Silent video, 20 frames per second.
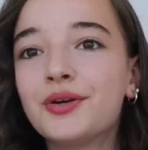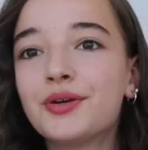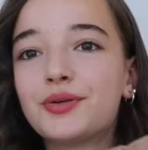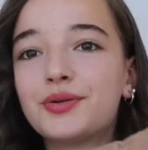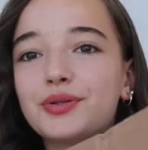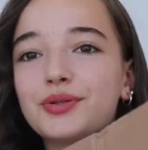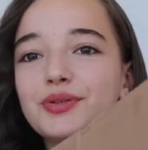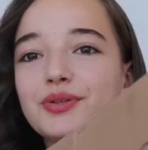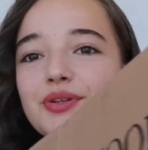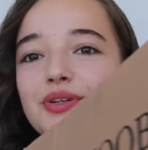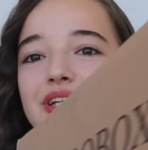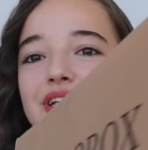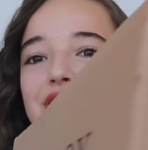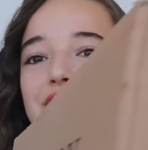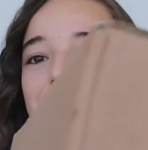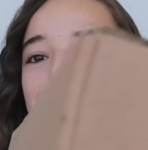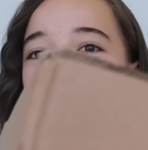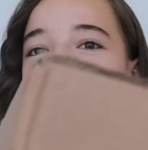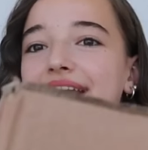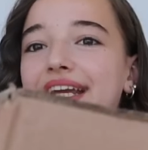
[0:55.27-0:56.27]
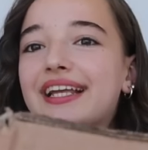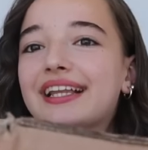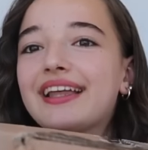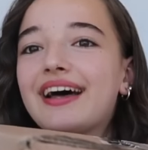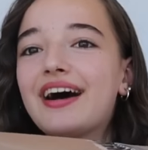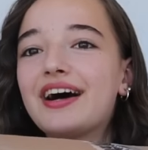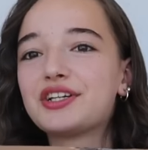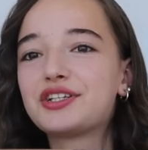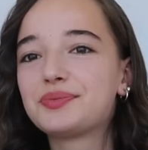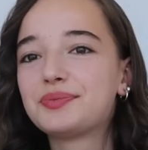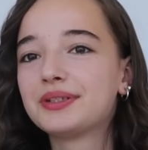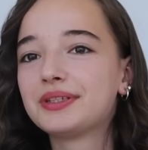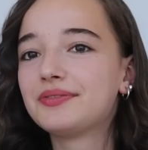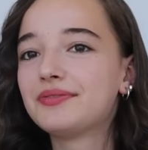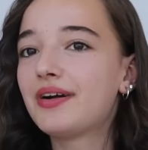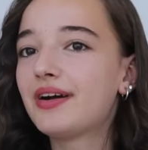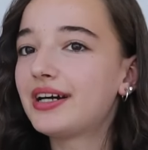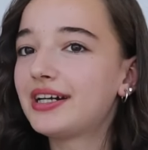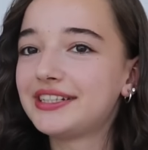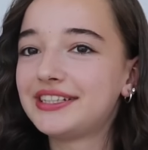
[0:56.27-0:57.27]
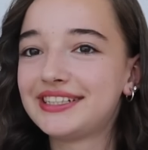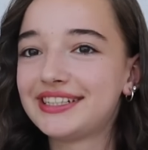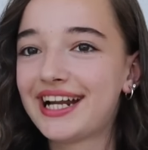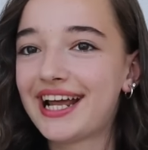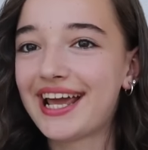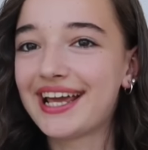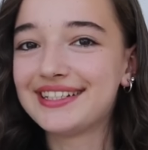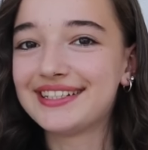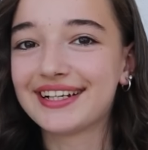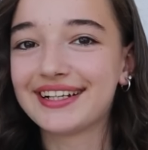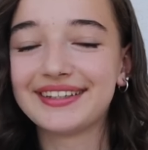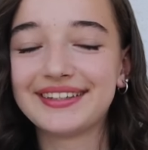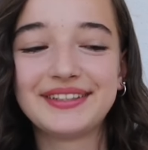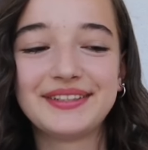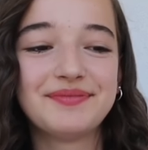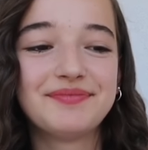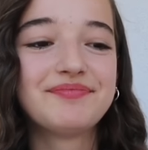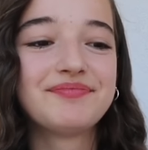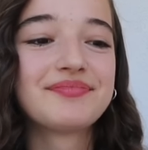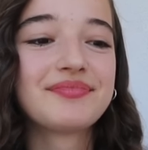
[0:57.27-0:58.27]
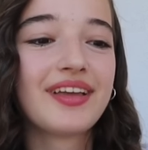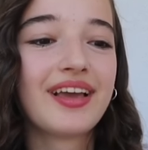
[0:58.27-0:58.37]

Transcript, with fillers: Kutuyu hiçbir şekilde açmadım ve aşırı heyecanlıyım.